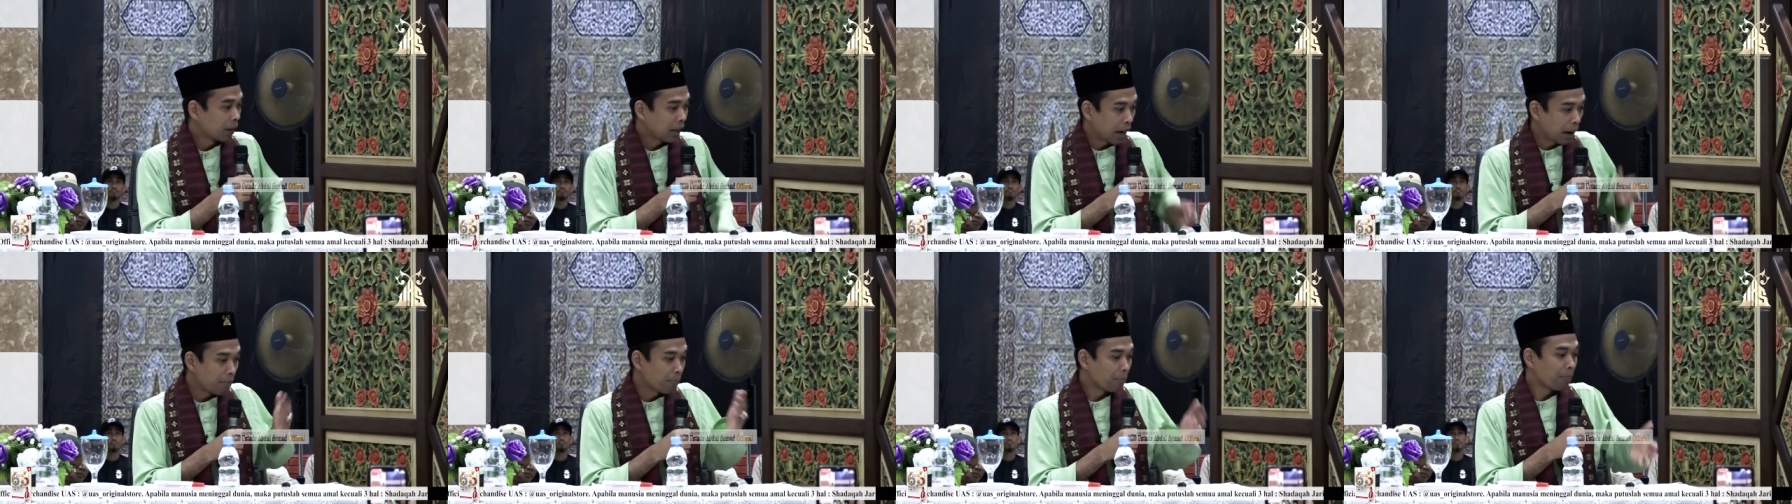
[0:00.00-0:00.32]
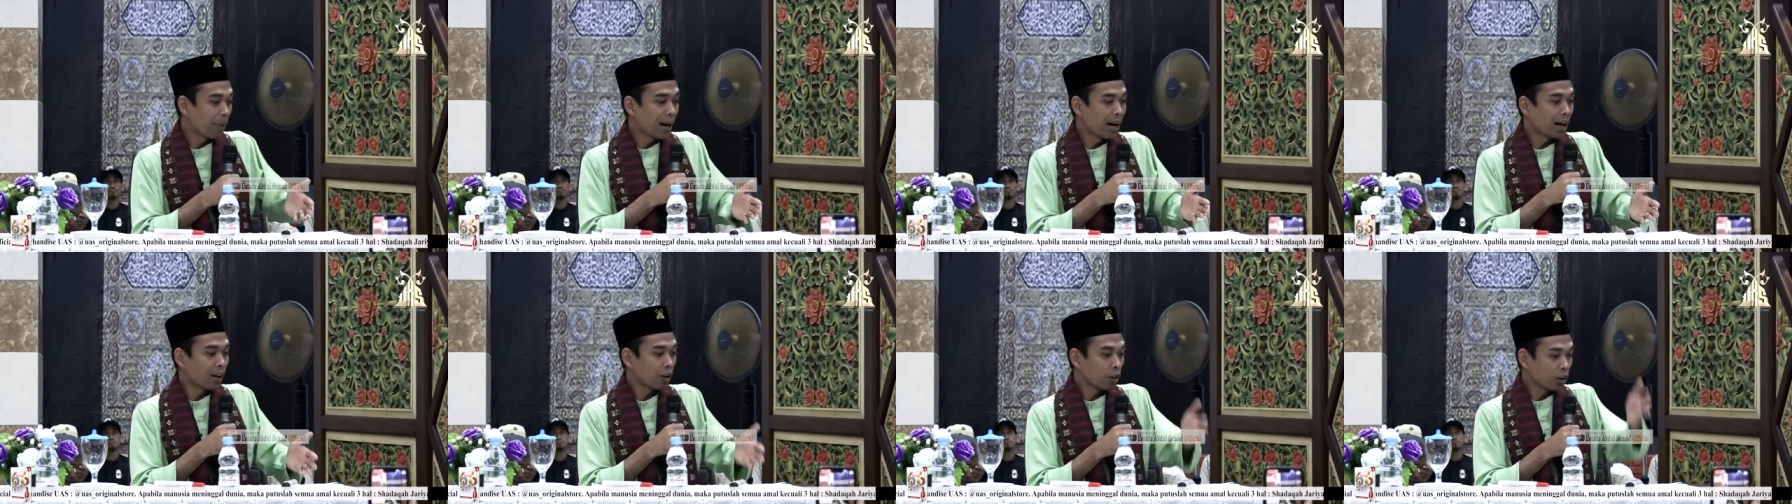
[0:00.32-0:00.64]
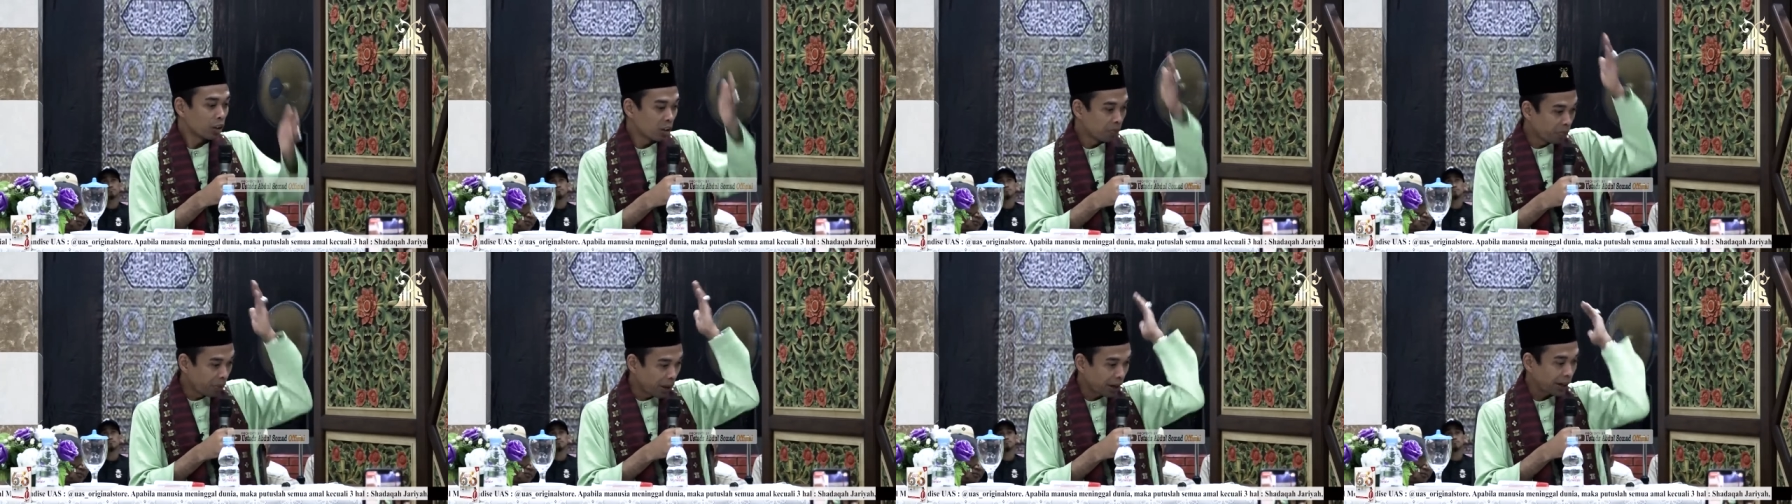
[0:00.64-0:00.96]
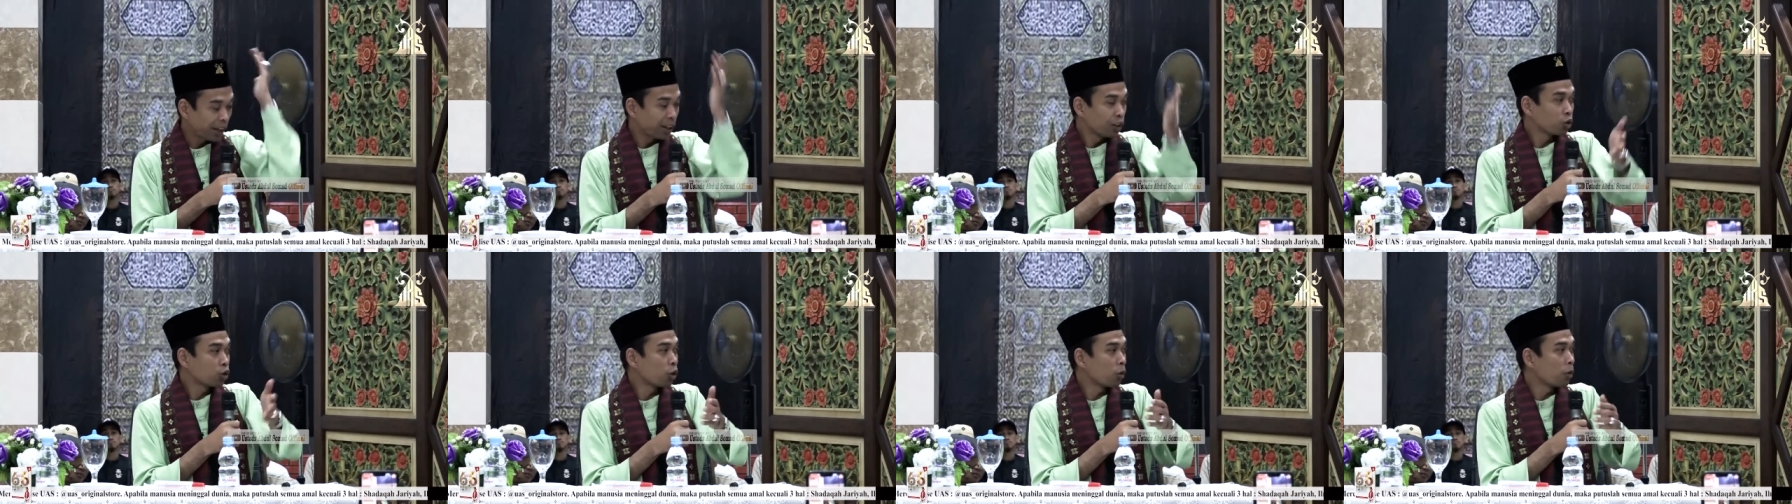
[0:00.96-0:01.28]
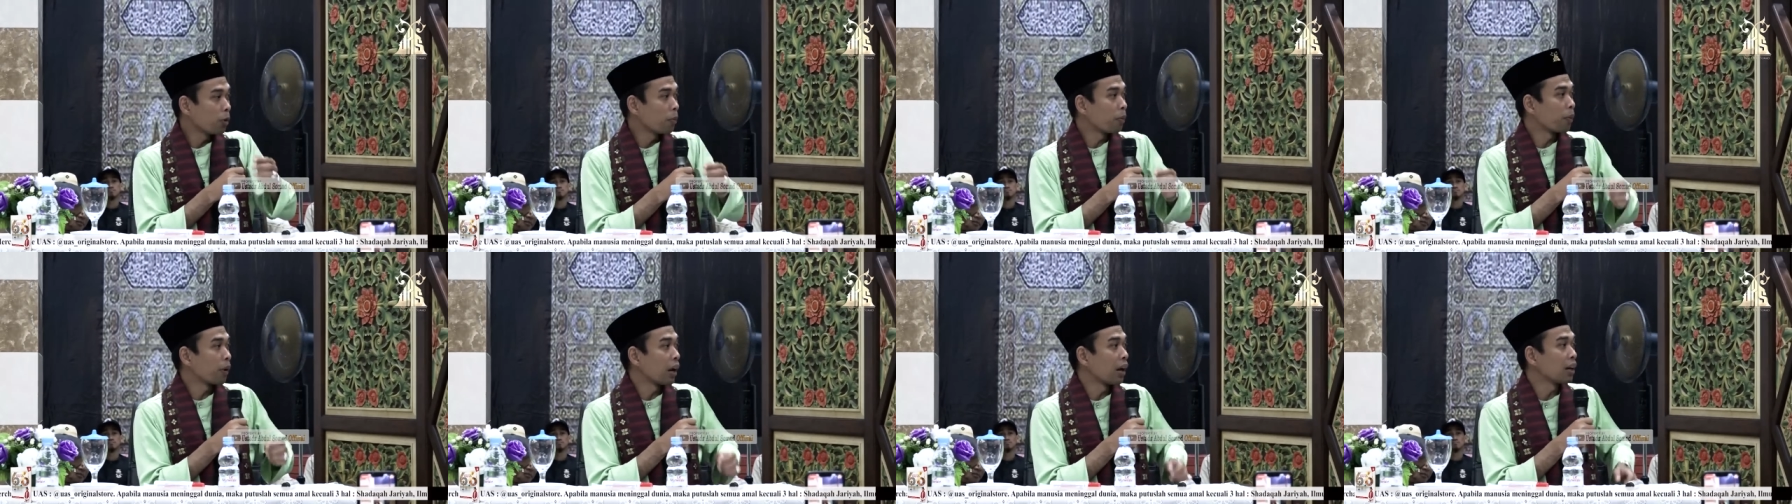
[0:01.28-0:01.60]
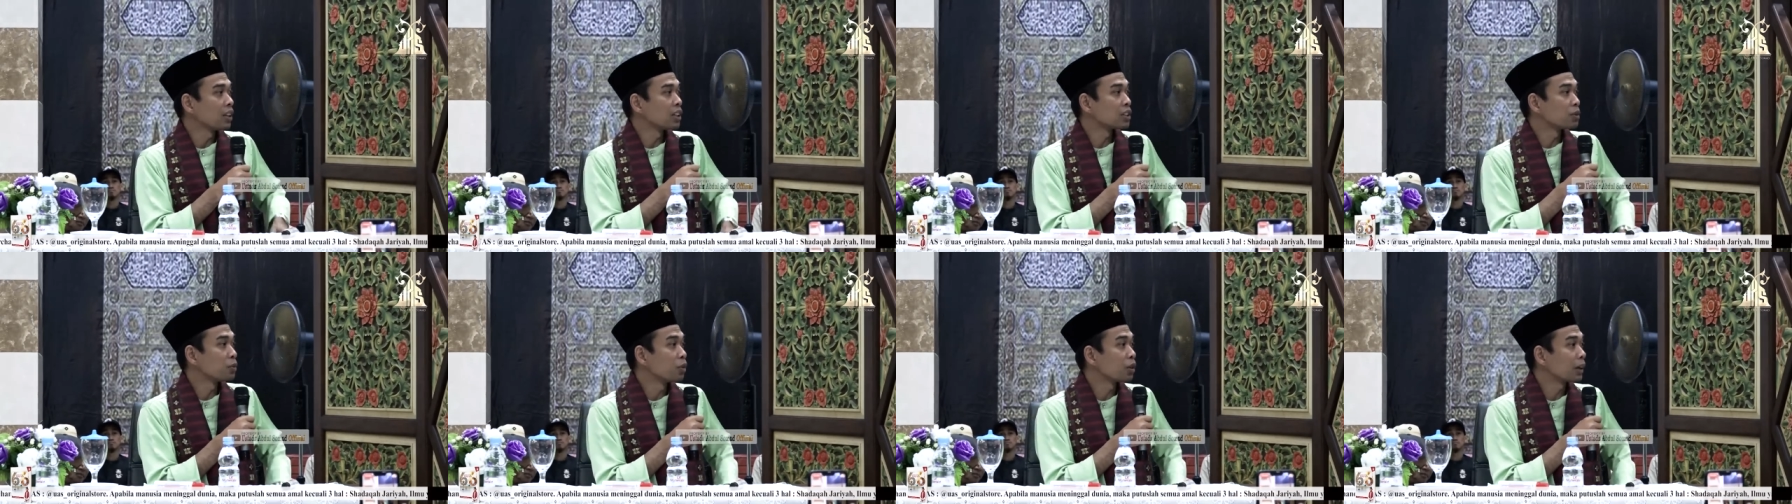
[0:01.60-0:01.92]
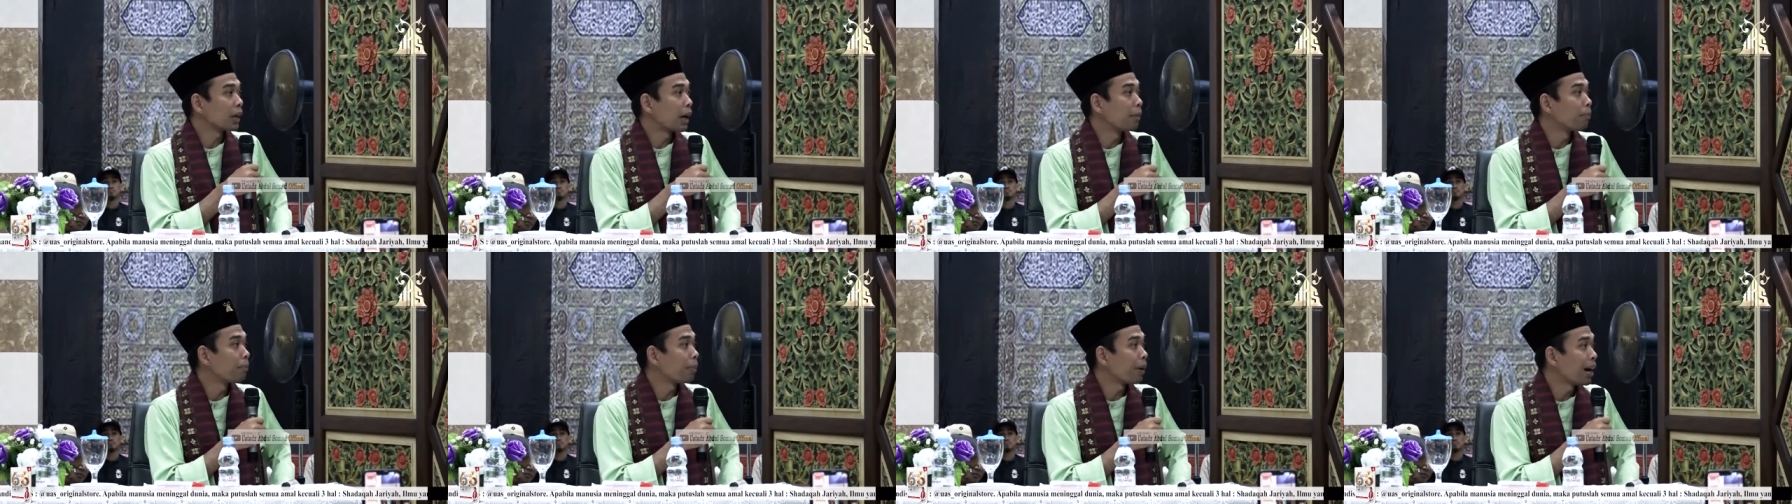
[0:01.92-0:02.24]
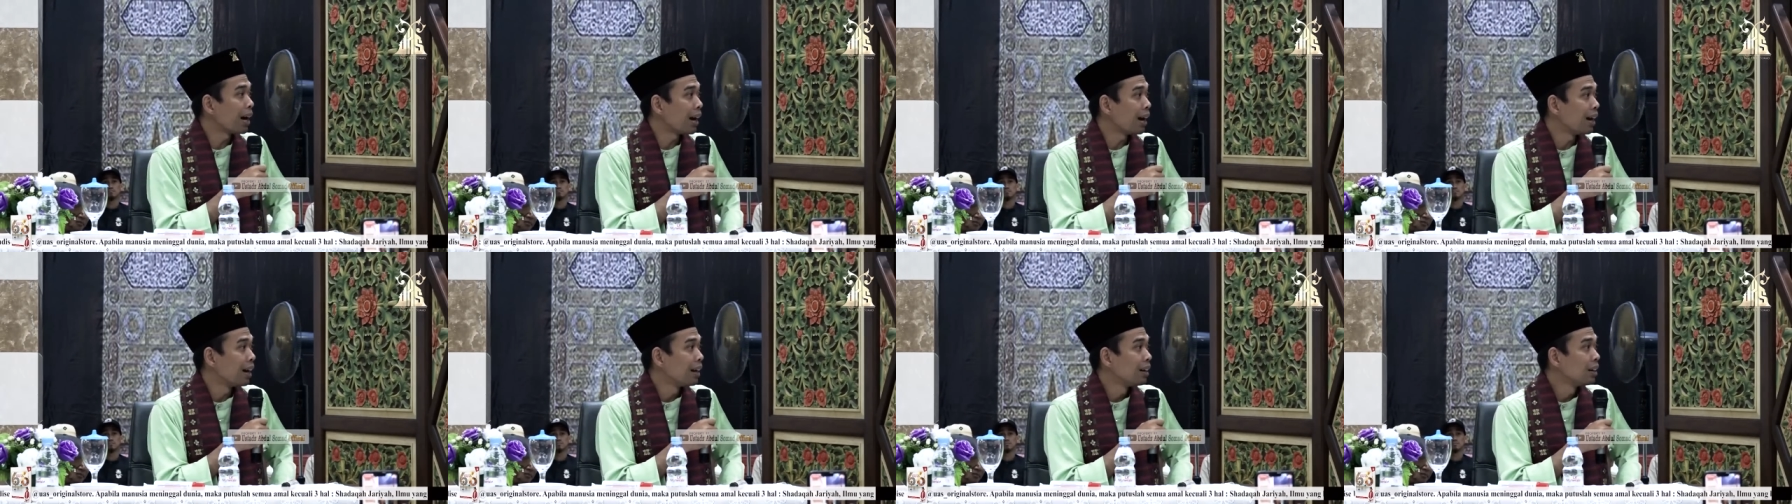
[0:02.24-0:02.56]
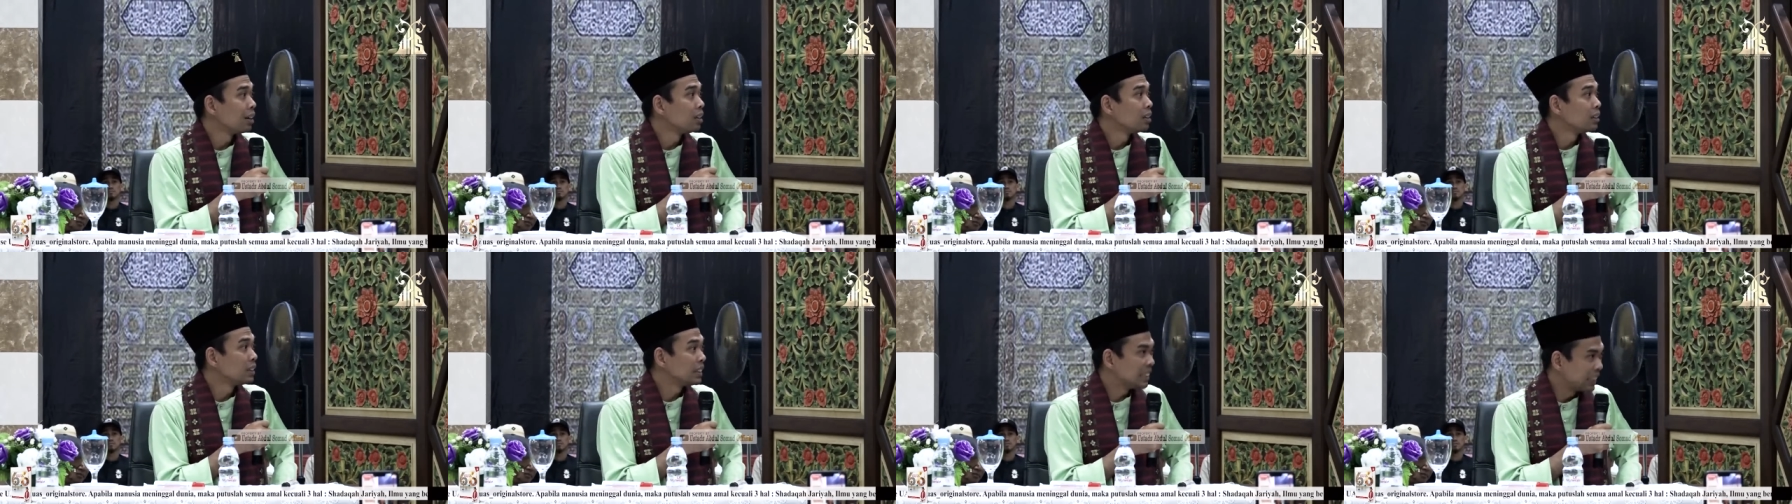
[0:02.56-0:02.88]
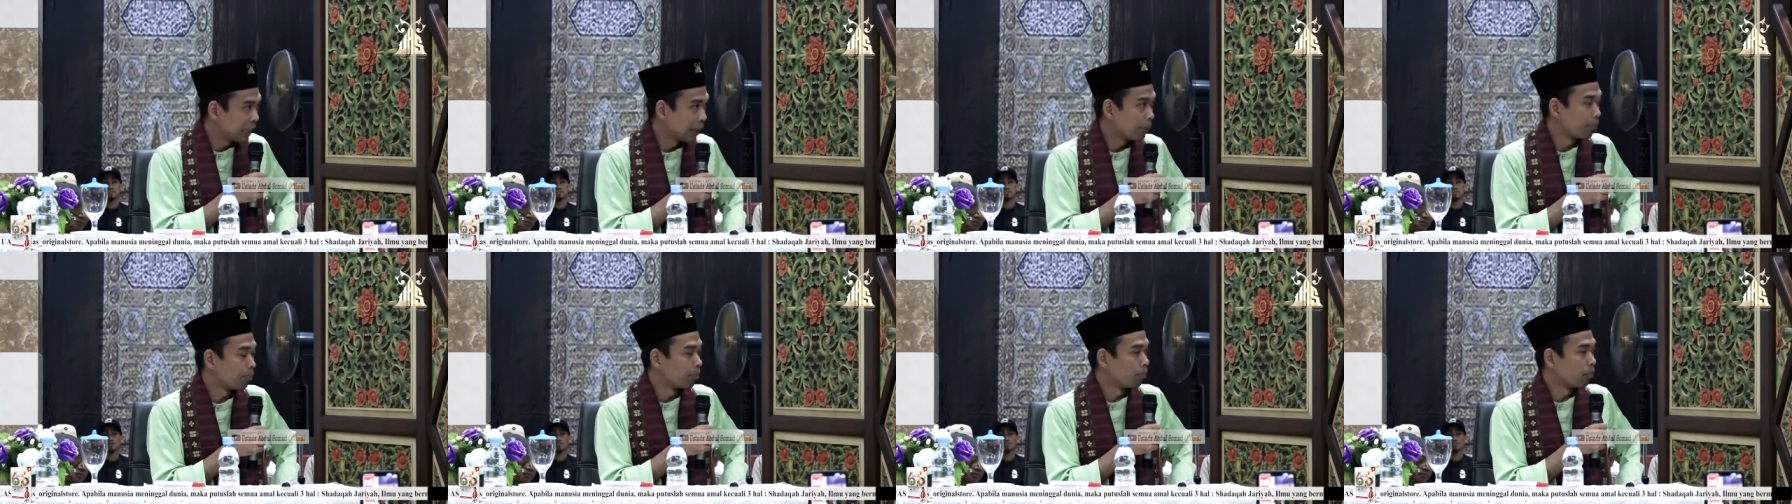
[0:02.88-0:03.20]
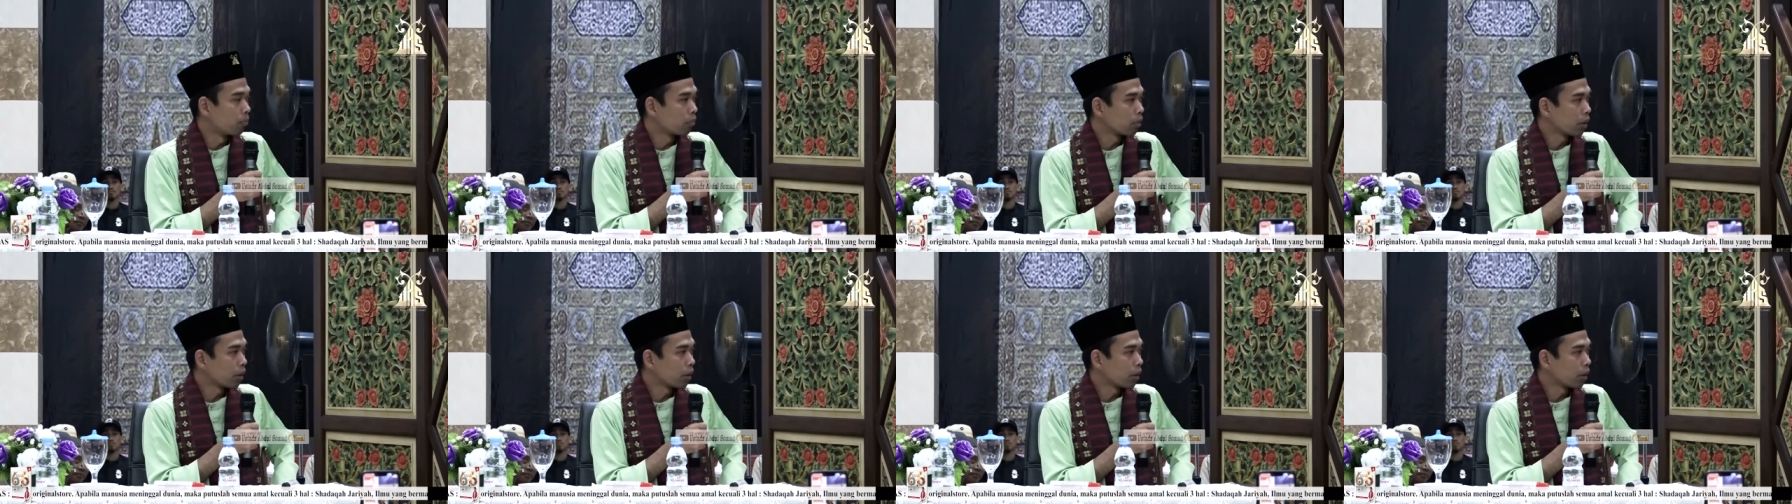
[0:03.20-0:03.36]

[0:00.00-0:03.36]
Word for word: Kampak kalau dipakai untuk berperang disebut kampak siap.